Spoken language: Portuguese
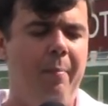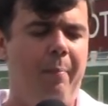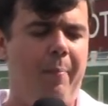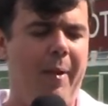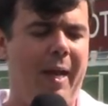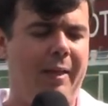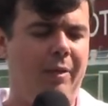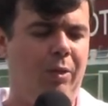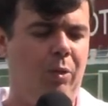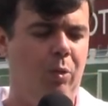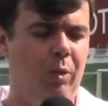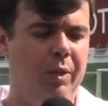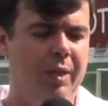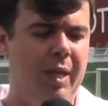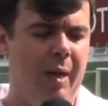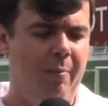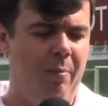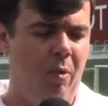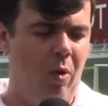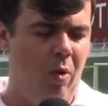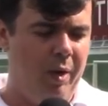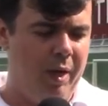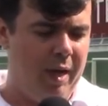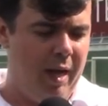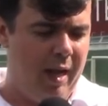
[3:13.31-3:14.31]
para Duda
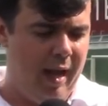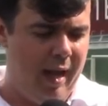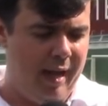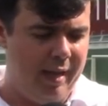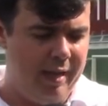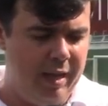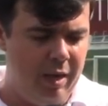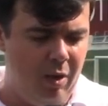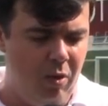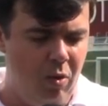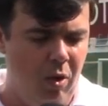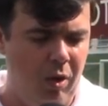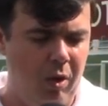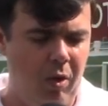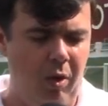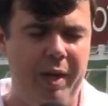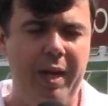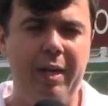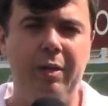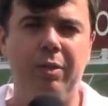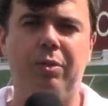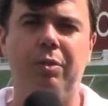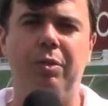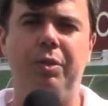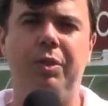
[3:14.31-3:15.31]
Moura, Igor
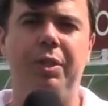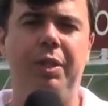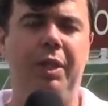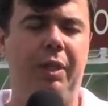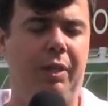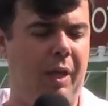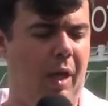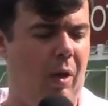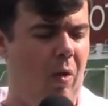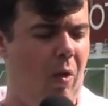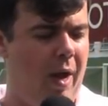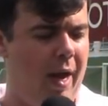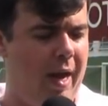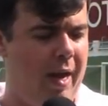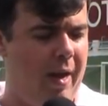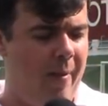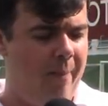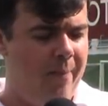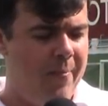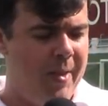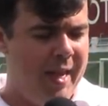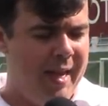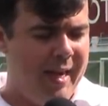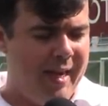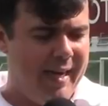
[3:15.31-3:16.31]
Lourenço de
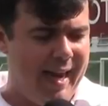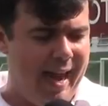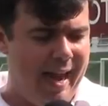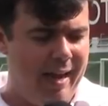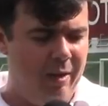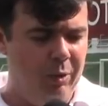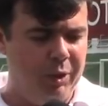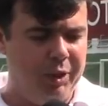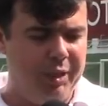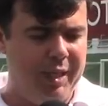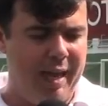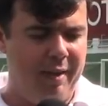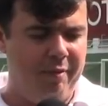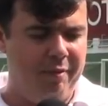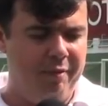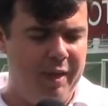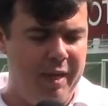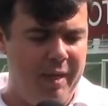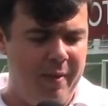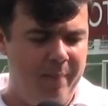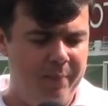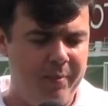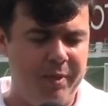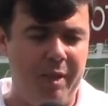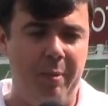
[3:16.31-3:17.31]
Niterói, Carlos
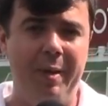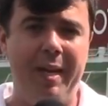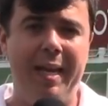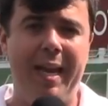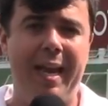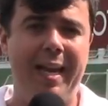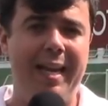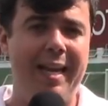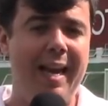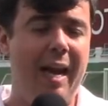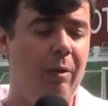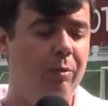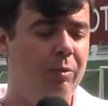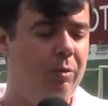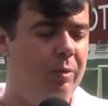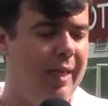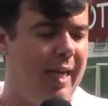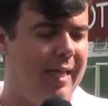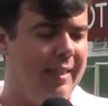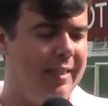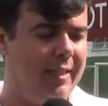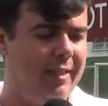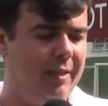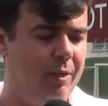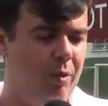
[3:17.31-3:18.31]
Davi, também Reinaldo
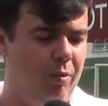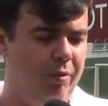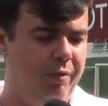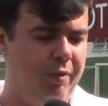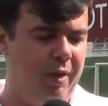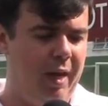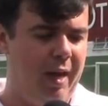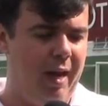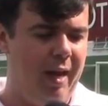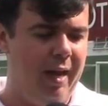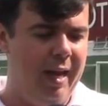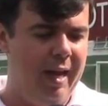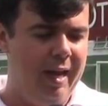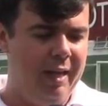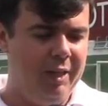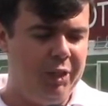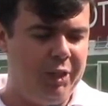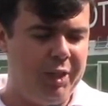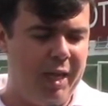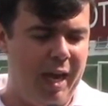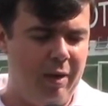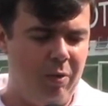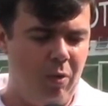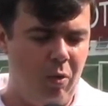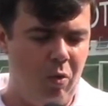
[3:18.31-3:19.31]
da Silva,
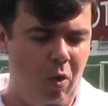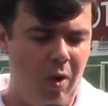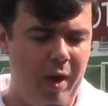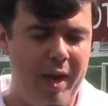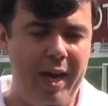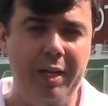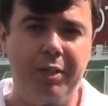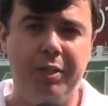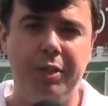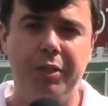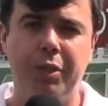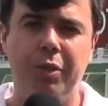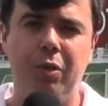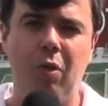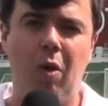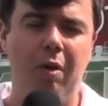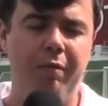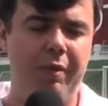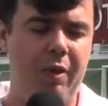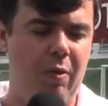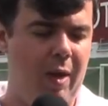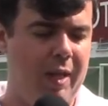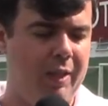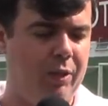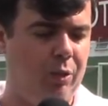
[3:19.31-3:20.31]
Tiago Corrente de
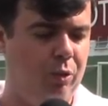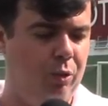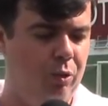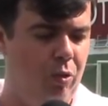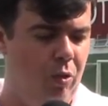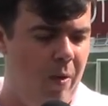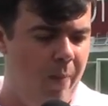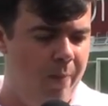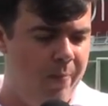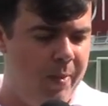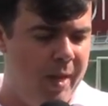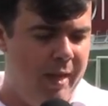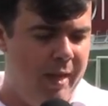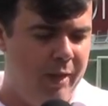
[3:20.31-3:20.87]
Nova Iguaçu,